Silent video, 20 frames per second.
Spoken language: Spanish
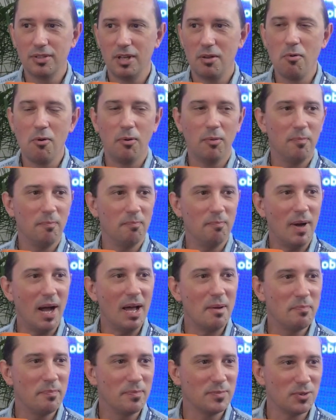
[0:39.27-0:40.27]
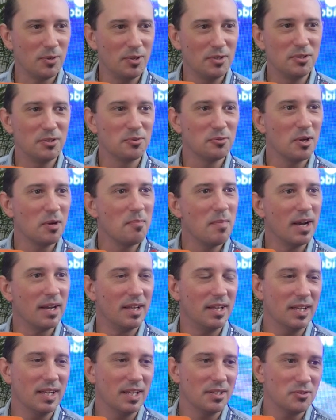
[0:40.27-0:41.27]
Tenemos más solicitudes, más
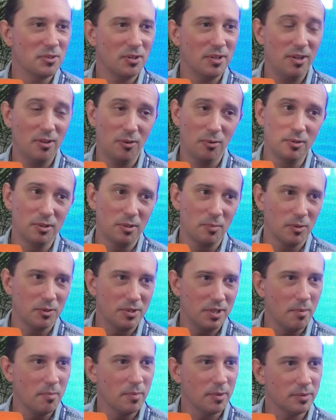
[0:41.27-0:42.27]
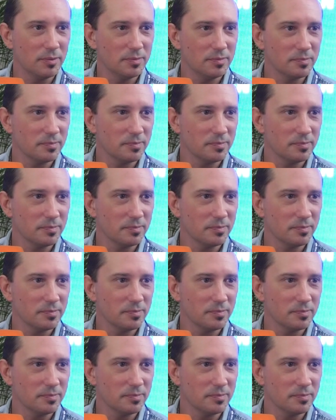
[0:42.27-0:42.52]
radicaciones en los últimos tiempos.